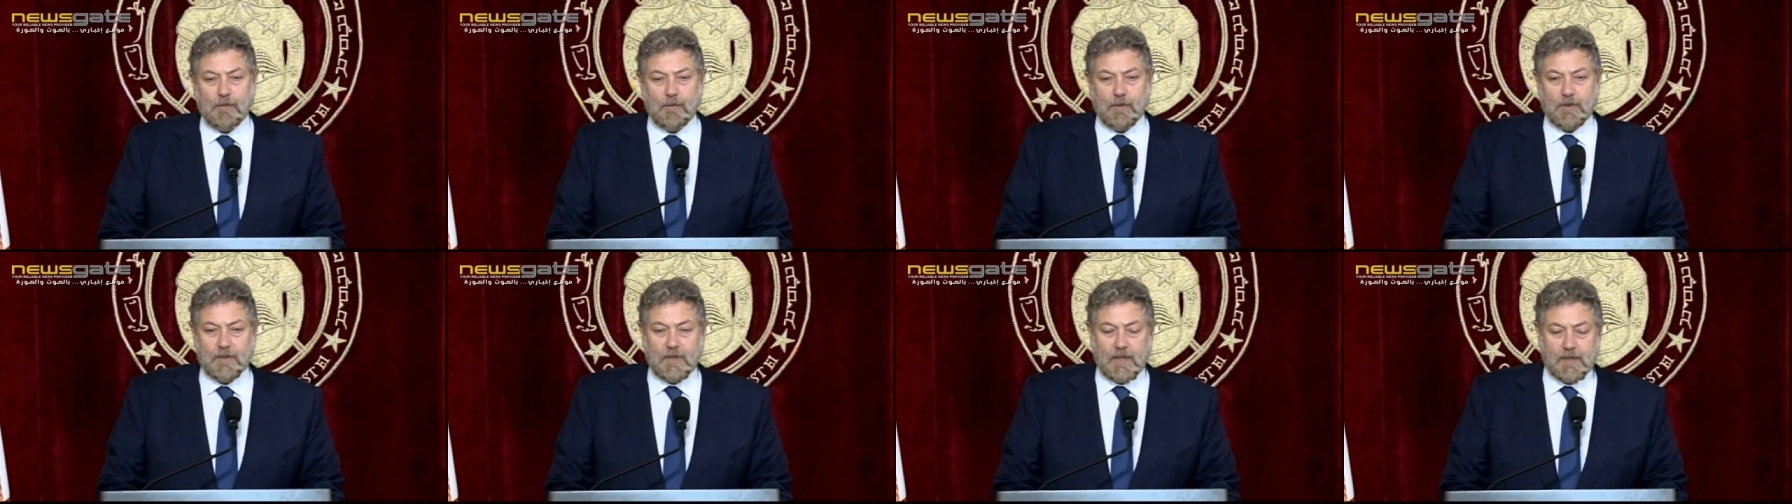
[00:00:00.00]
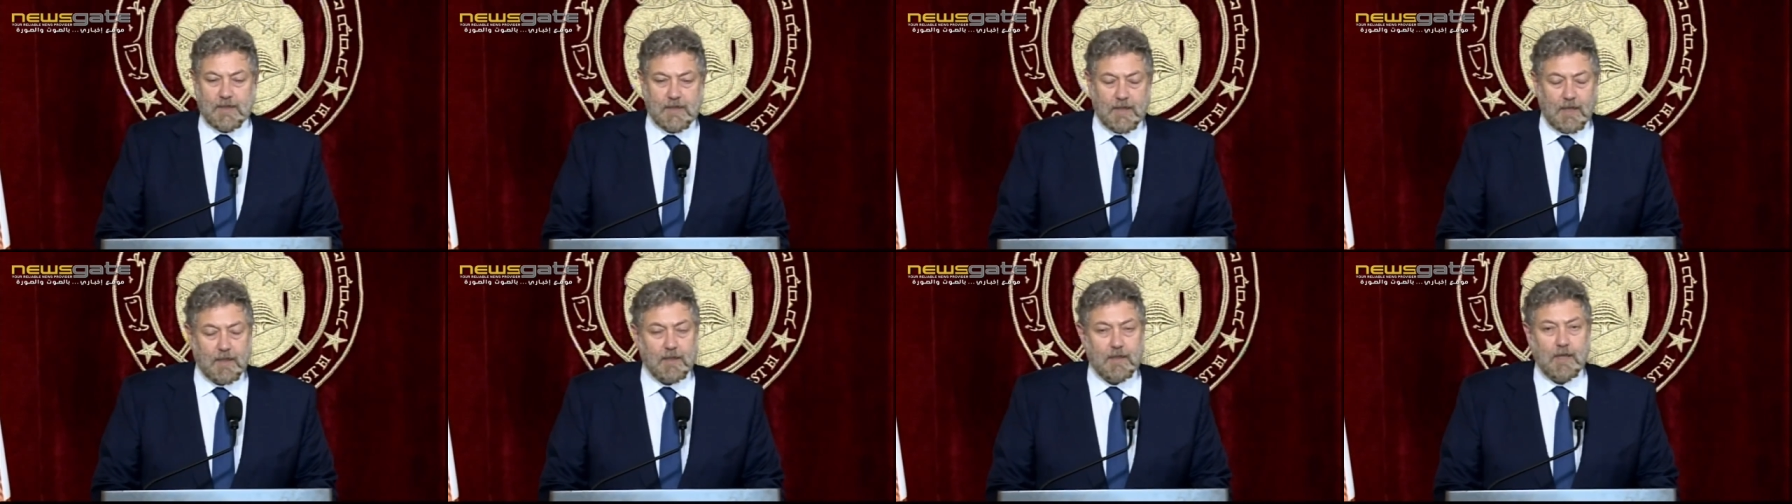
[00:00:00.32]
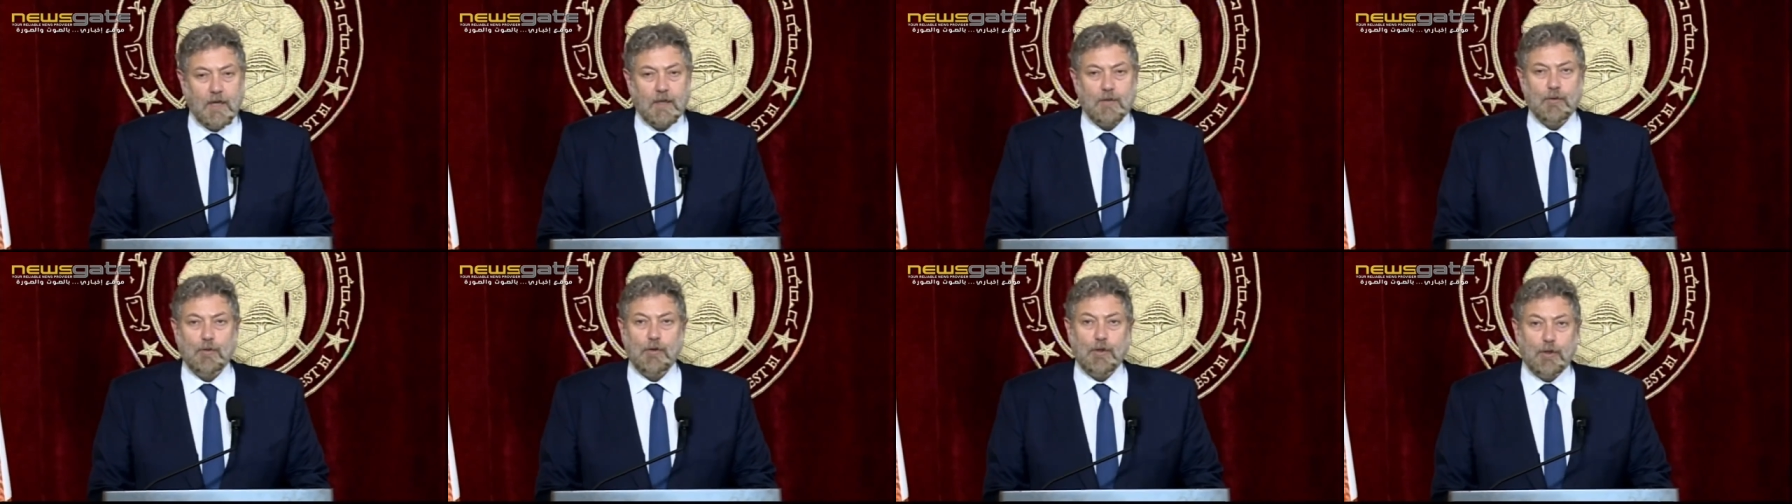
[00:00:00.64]

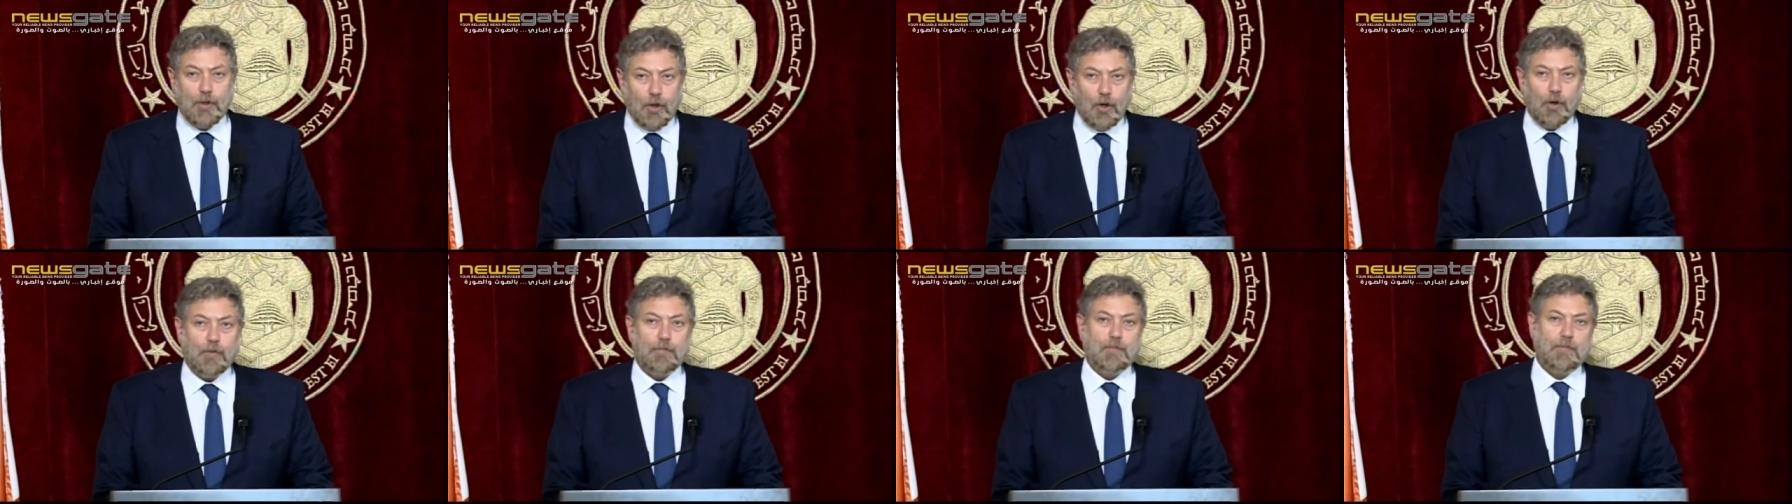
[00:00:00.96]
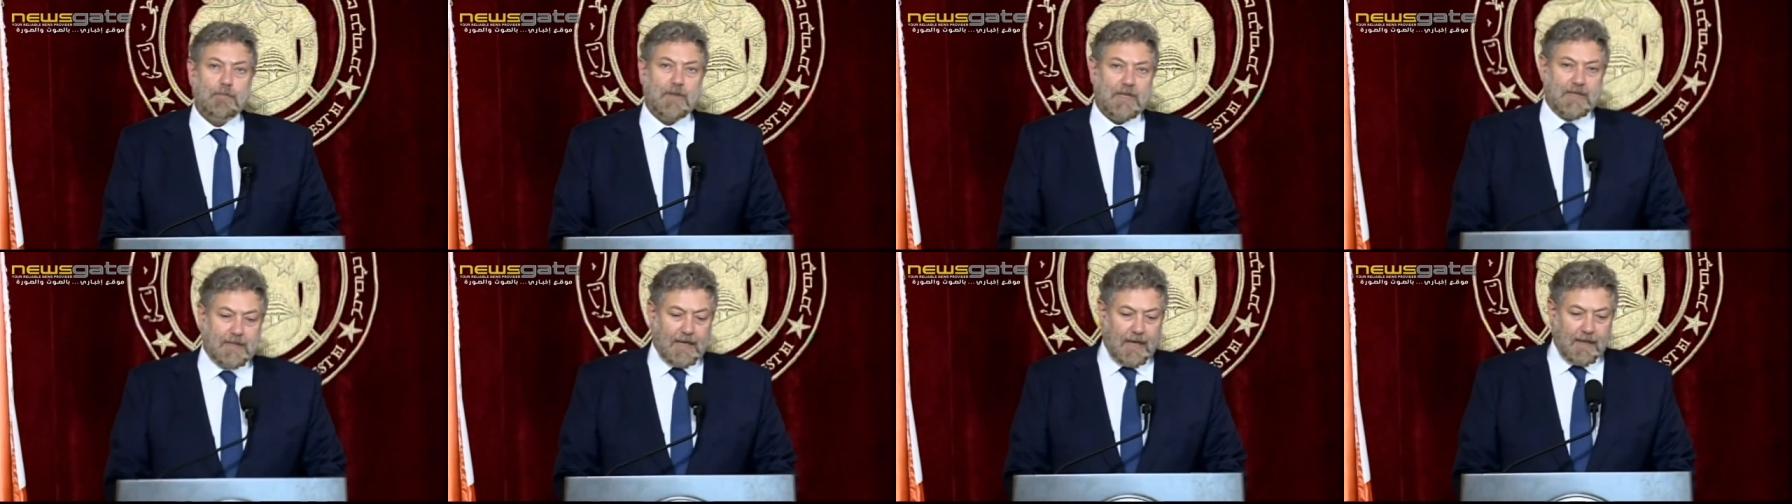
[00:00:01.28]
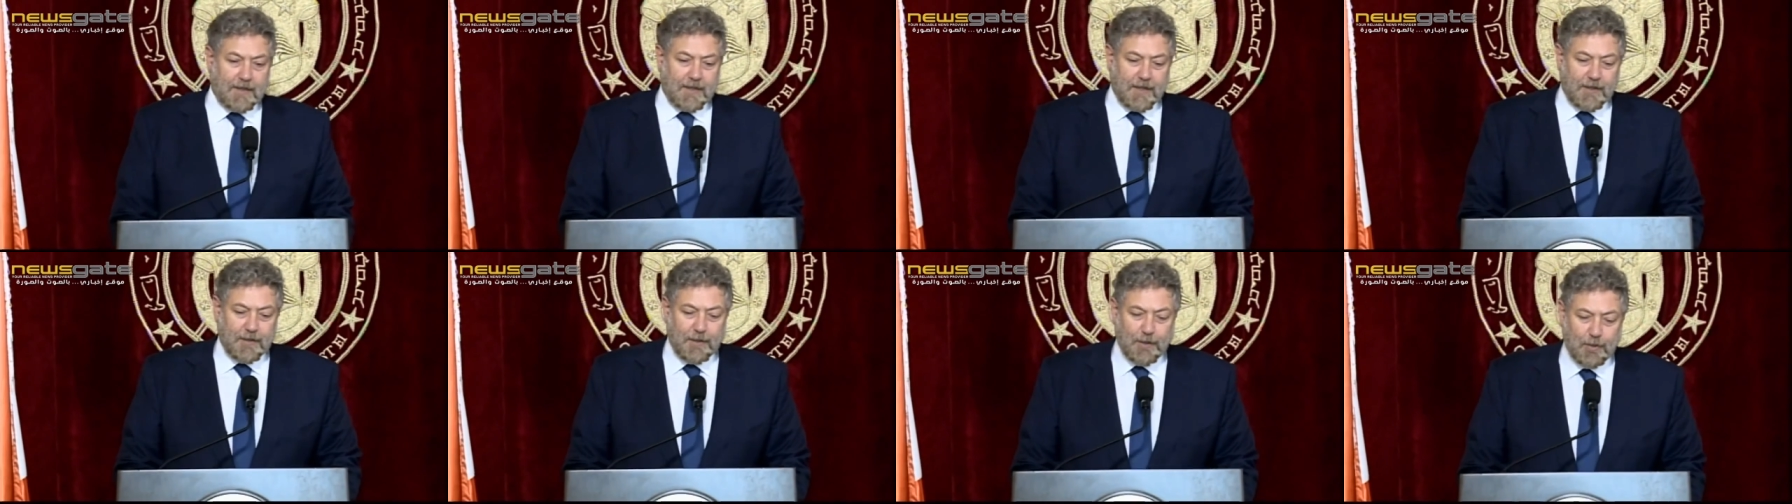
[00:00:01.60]
وتقصدنا انه اليوم
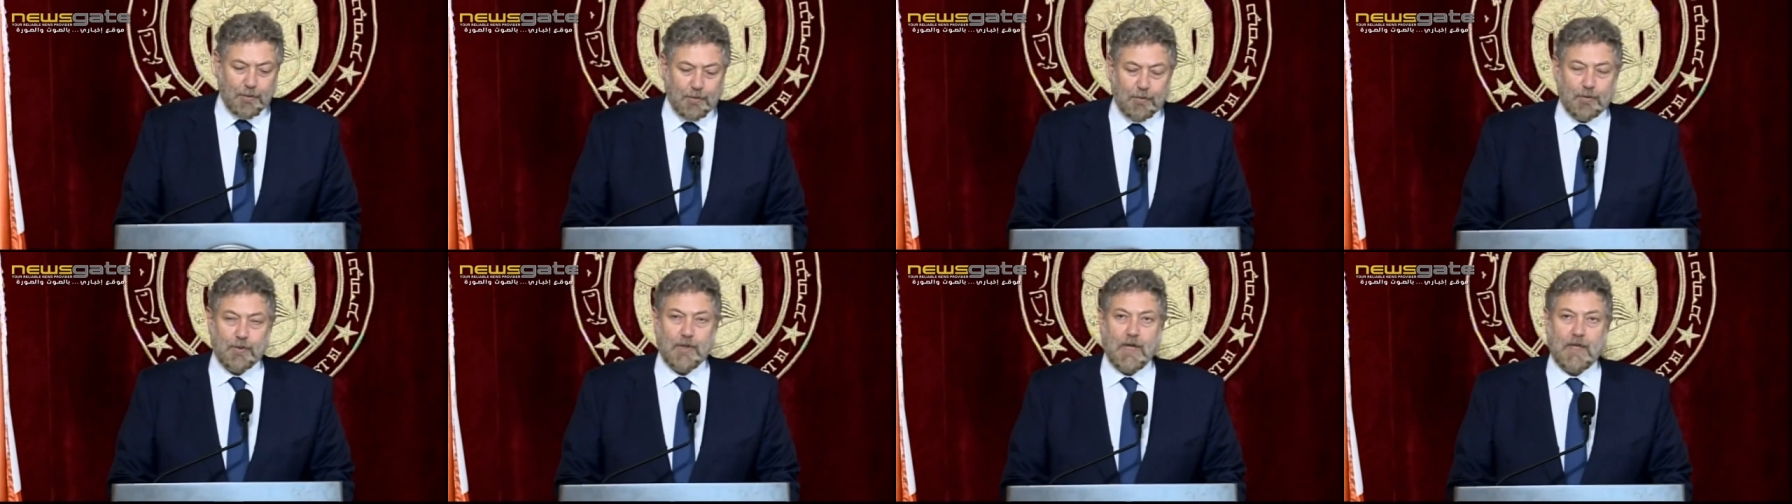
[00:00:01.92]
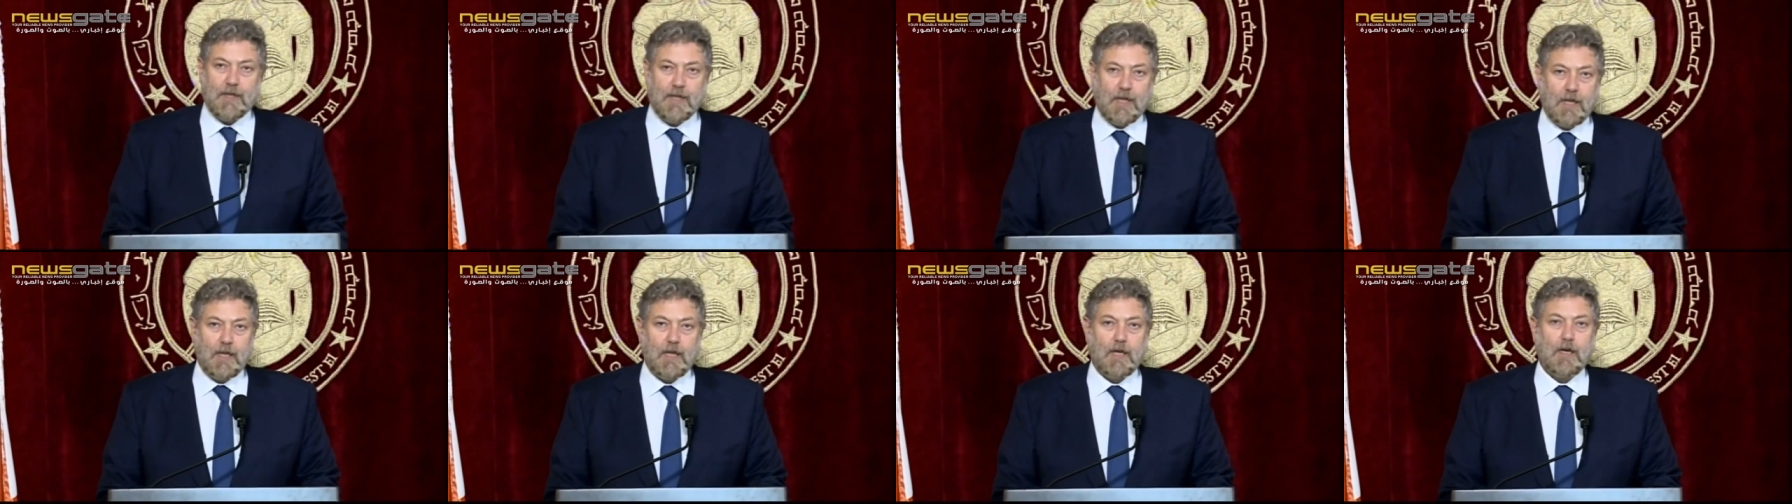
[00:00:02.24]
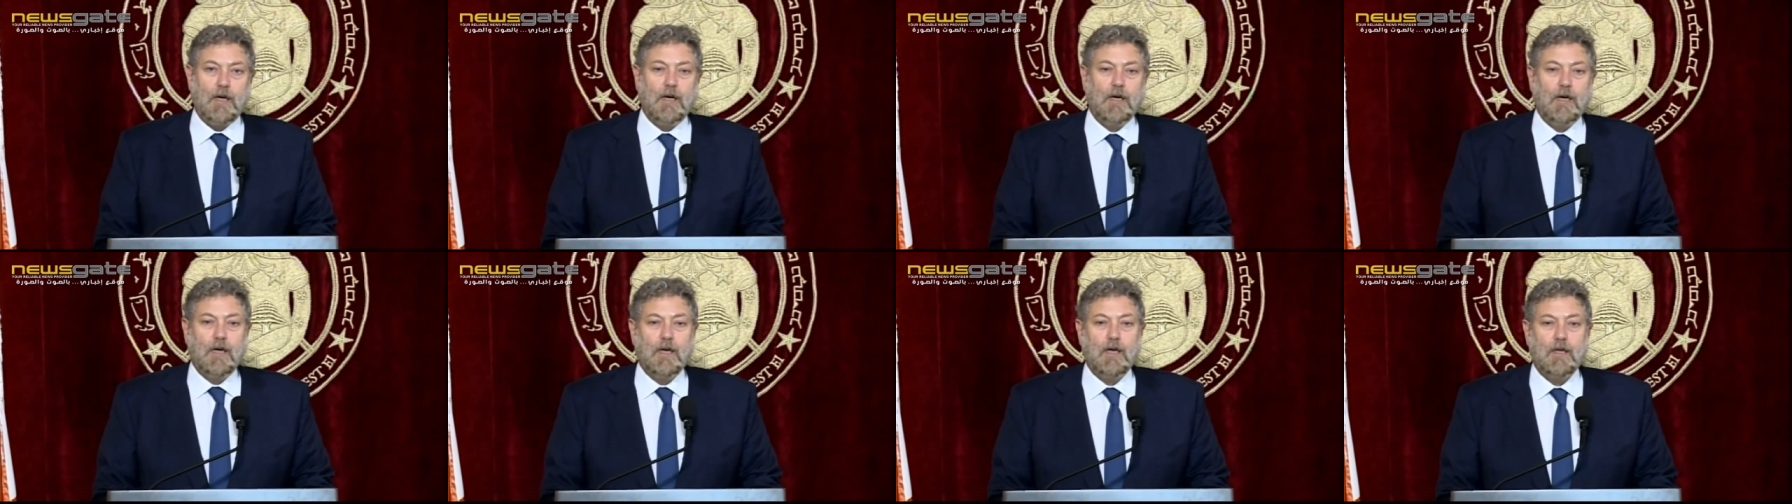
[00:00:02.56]
بالتحديد يكون هذا
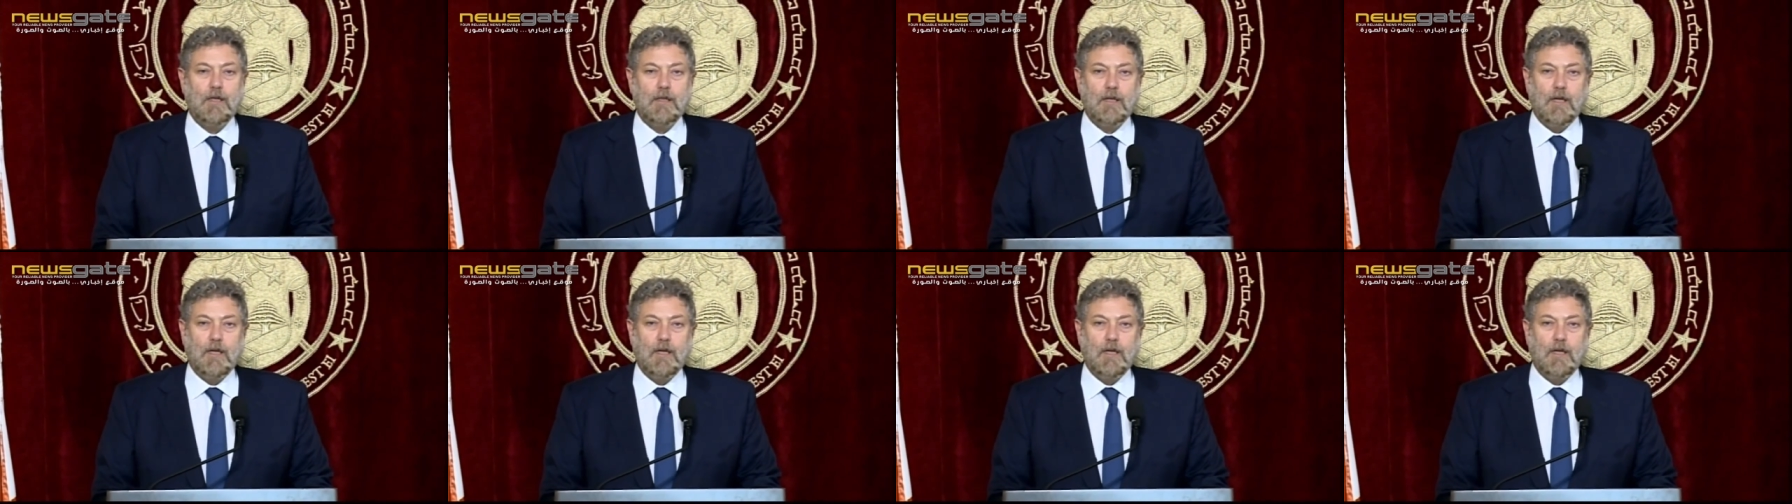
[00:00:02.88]
اللقاء